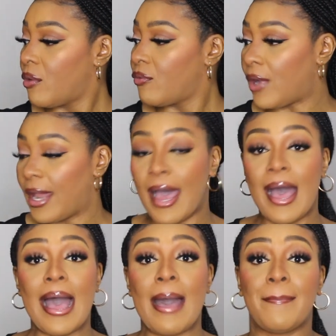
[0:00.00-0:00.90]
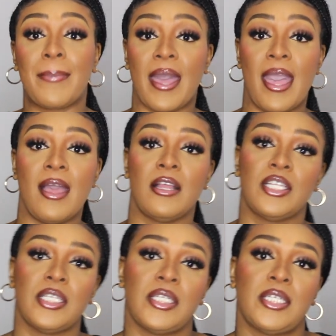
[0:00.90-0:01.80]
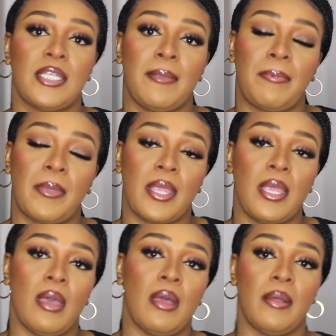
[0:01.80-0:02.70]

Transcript: Voilà. Après, j'ai pris